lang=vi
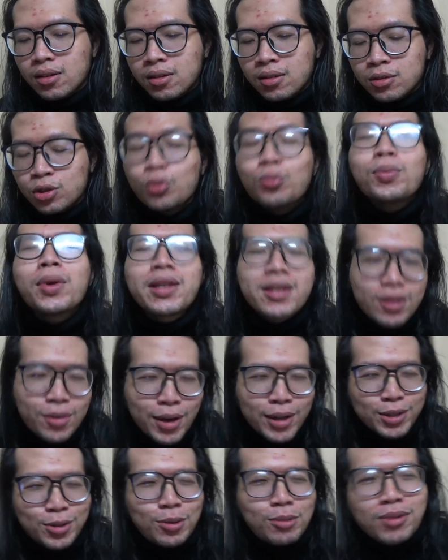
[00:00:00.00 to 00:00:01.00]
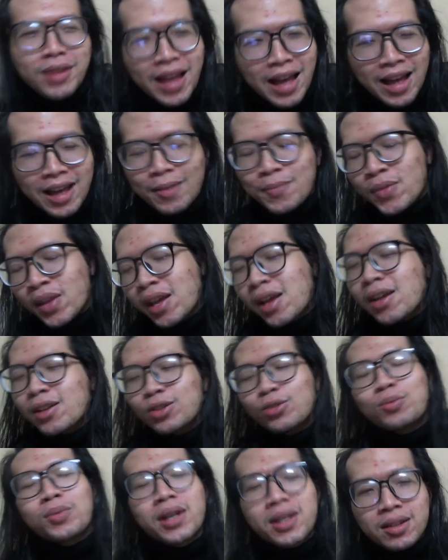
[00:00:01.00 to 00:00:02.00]
chúng mình là chúng ta
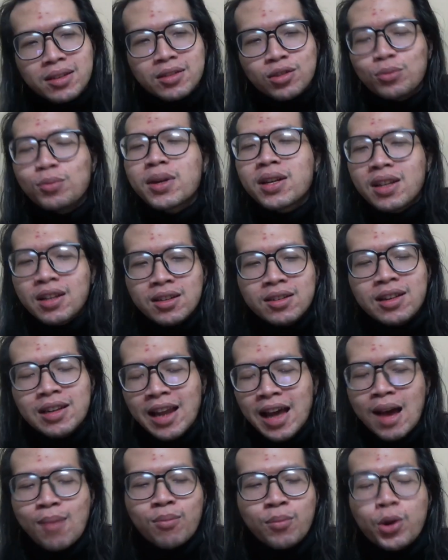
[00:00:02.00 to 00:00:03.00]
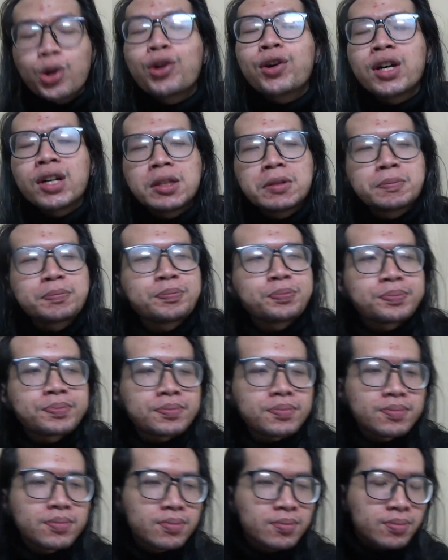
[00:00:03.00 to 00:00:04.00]
chúng mình chúng mình là người làm brewer
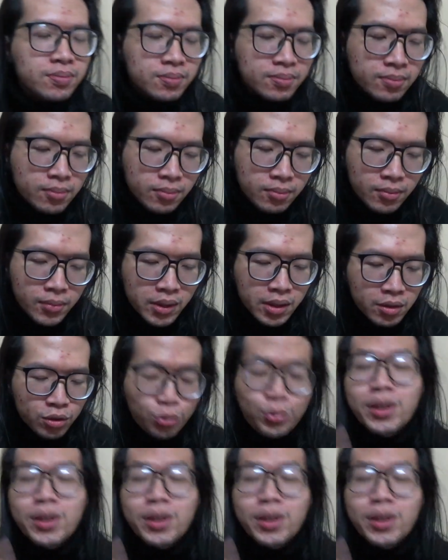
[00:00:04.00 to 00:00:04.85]
chúng